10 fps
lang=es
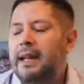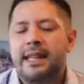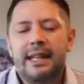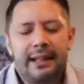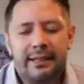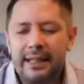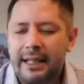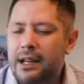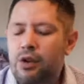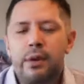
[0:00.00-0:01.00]
Quiere decir
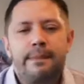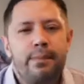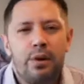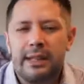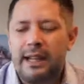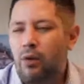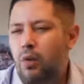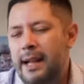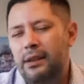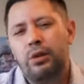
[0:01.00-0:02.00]
que no importa
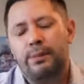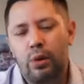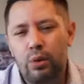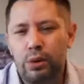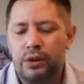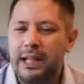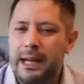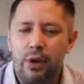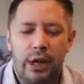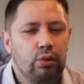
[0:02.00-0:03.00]
cuánto producto
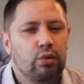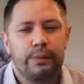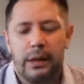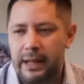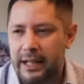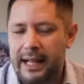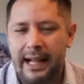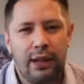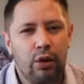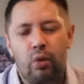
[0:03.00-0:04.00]
tengamos en un
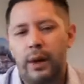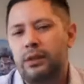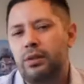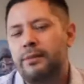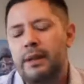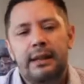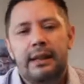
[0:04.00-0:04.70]
supermercado, cuánto...